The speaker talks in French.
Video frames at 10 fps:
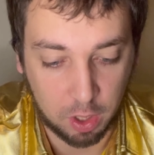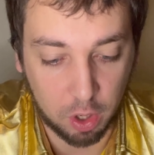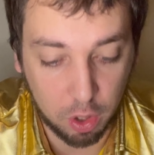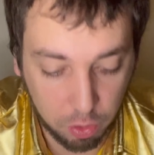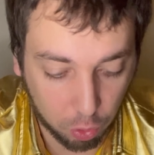
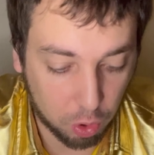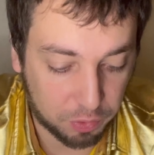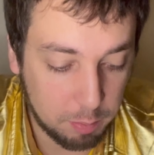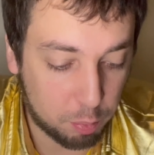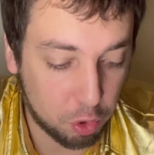Euh, donc le
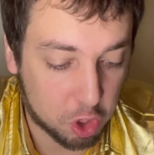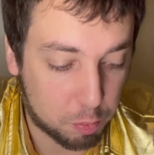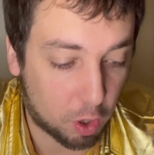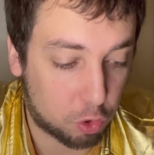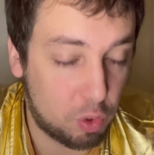film
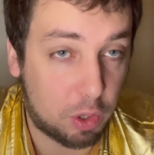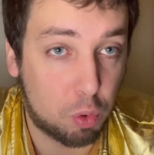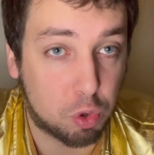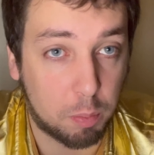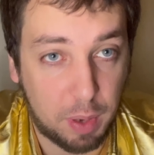Bloodsport, tous les
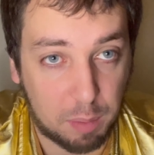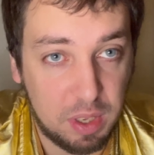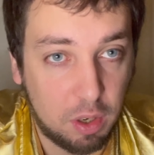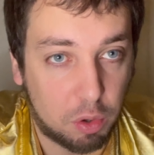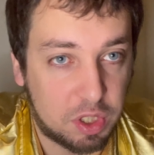coups sont
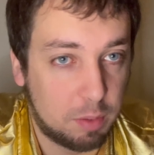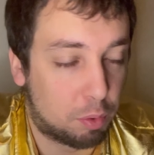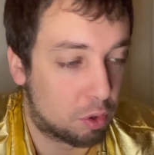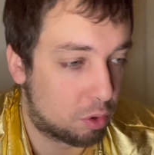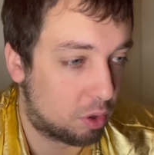permis, aussi
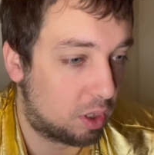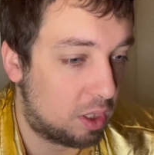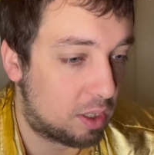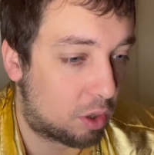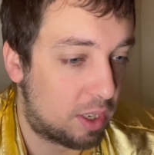pour ceux
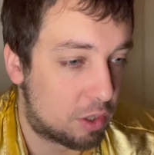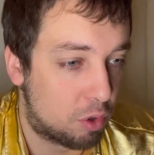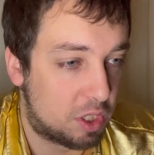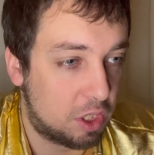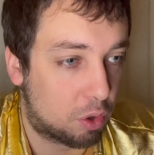qui connaissent
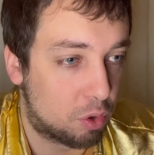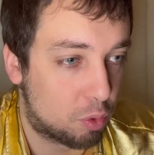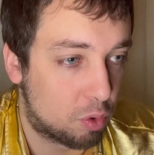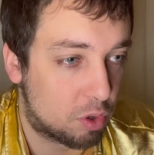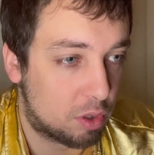le titre
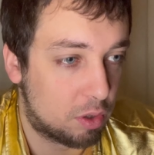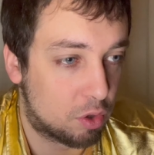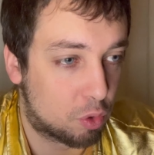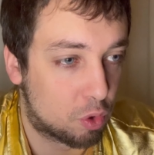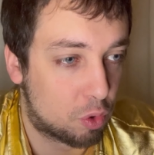sous,
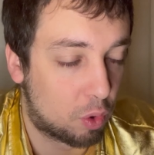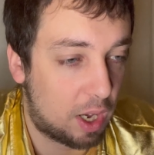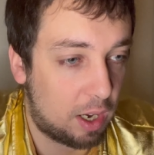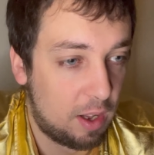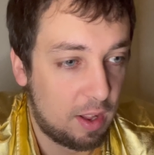sous ce
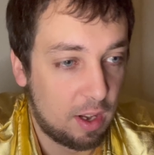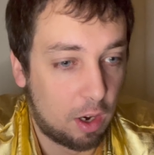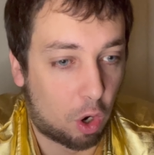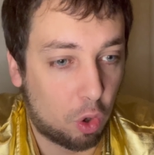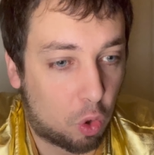nom-là.
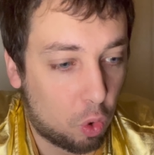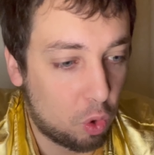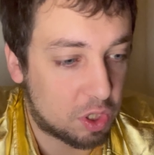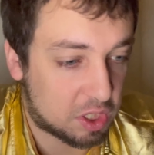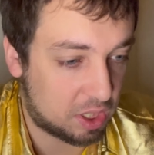En
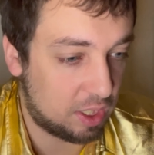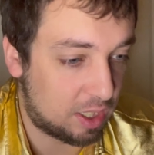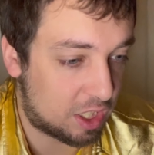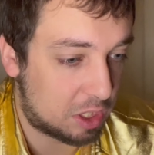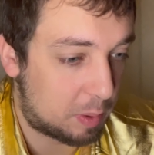gros, c'est
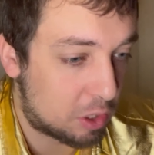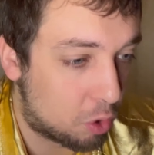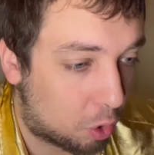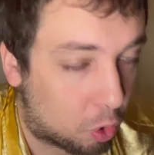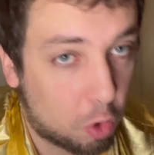des espèces
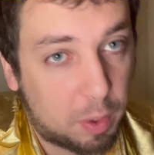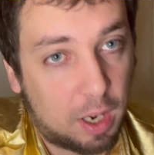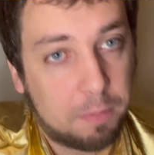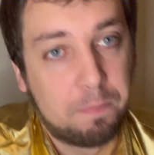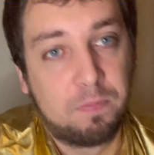de
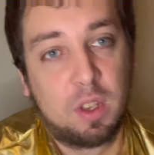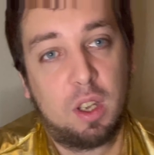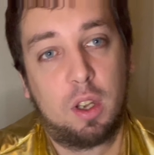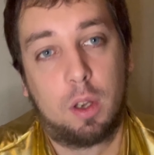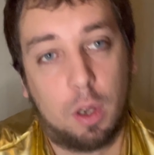combats.
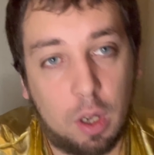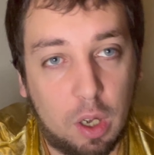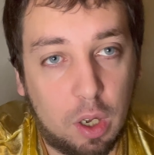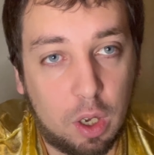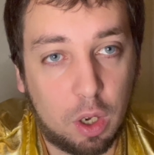
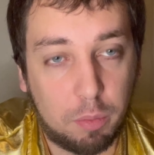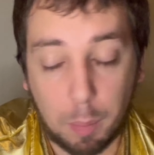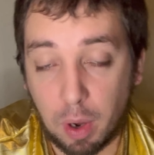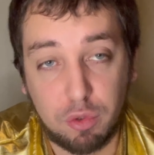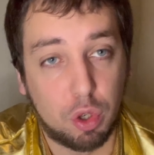Bah,
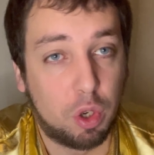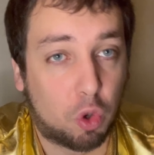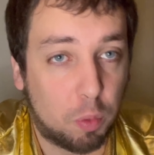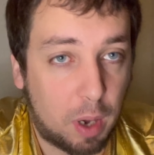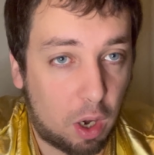bref, c'est des
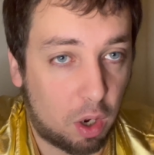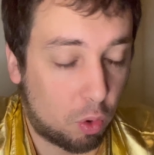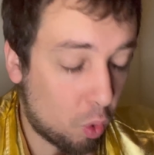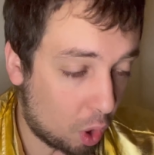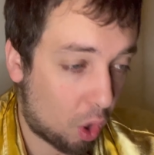combats en
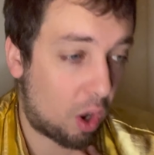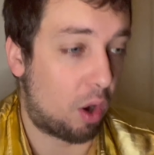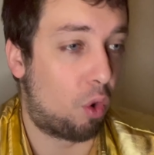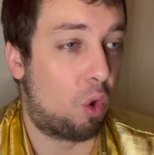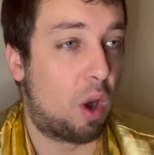gros
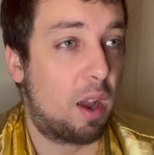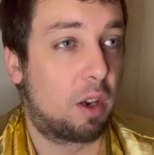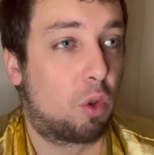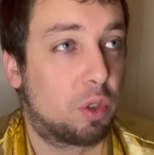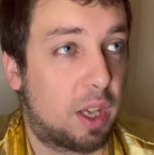en, un
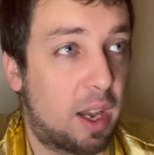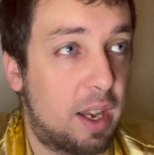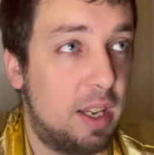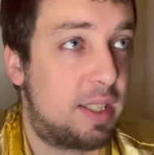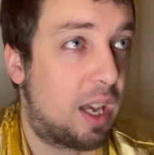contre un.
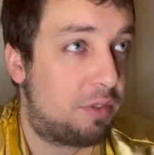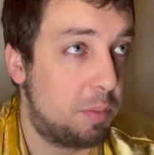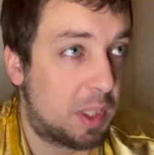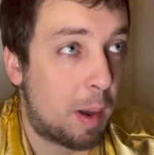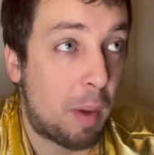Et c'est un
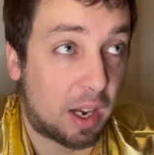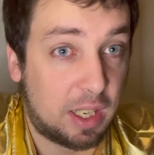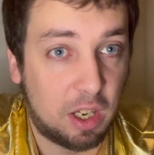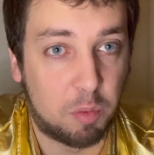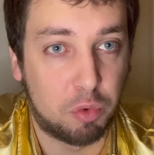film qui m'a
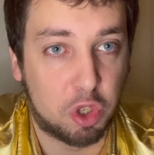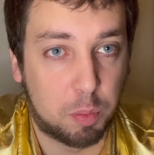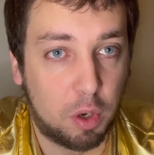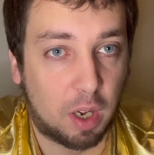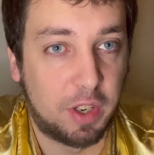marqué, un hein,
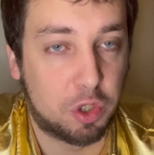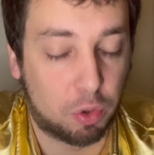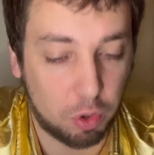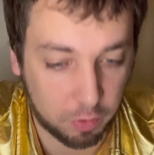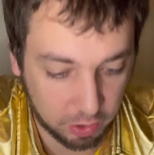Bloodsport avec
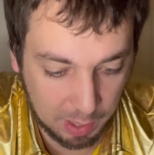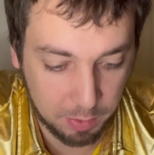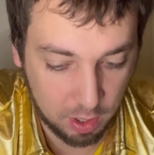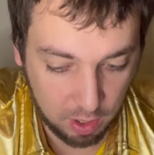Jean-Claude Van Damme.